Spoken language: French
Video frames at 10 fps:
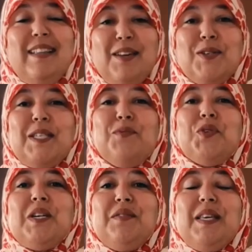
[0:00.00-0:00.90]
D'ailleurs, si
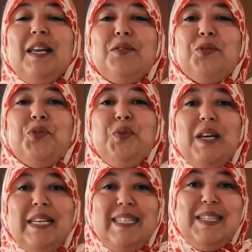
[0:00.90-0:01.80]
vous en avez quelques-unes,
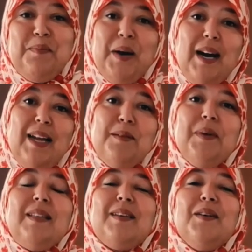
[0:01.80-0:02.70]
n'hésitez pas à les
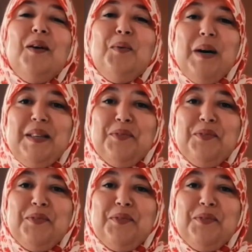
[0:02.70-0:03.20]
mettre en barre